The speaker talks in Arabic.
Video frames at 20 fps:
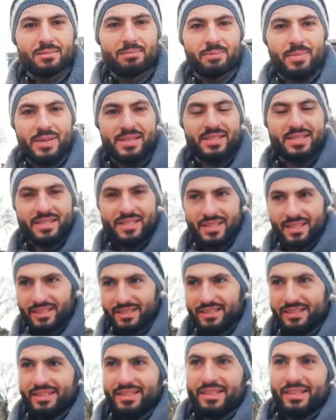بس
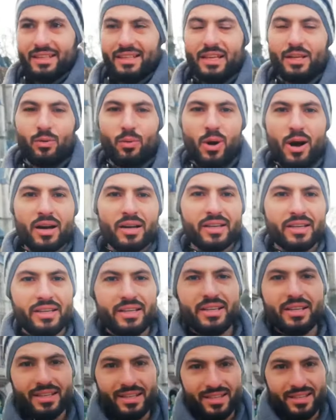
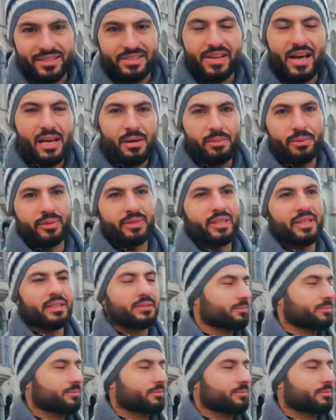الواقعي سالب اثنين